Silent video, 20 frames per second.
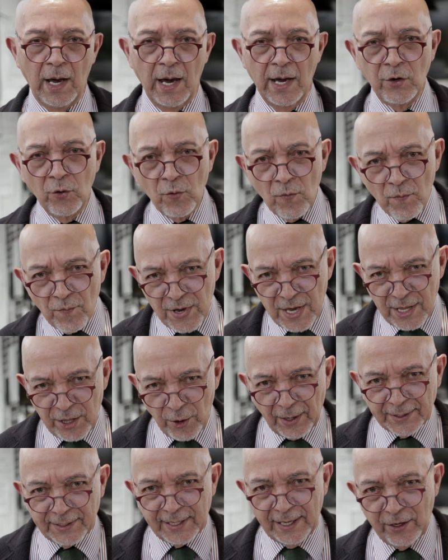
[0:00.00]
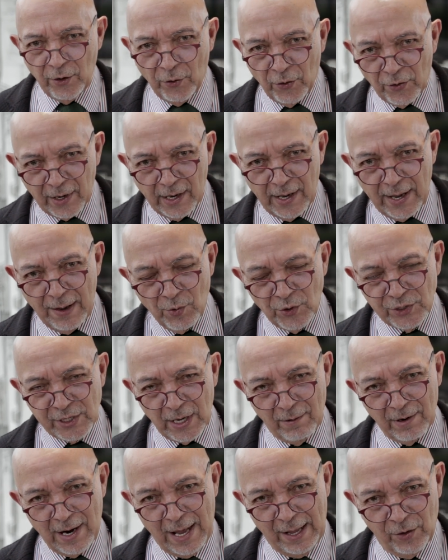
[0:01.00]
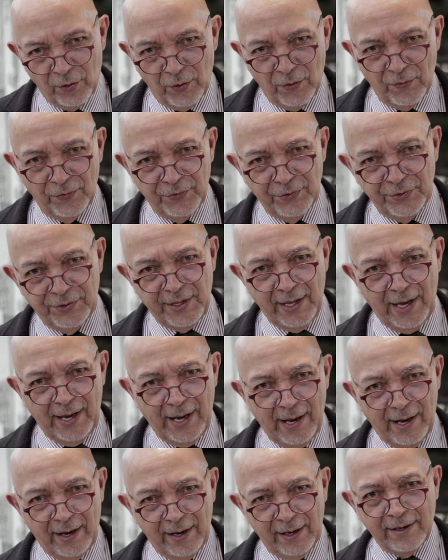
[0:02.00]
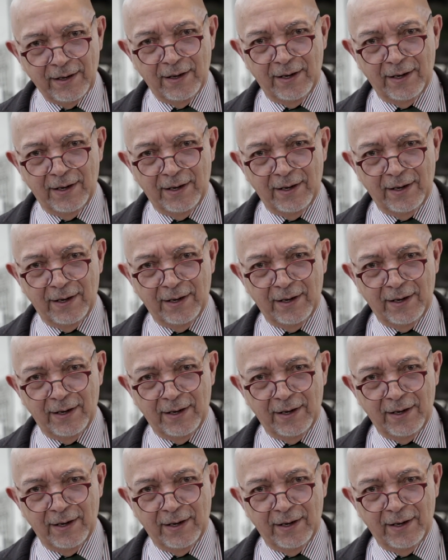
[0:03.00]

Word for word: En un vídeo anterior hemos hablado de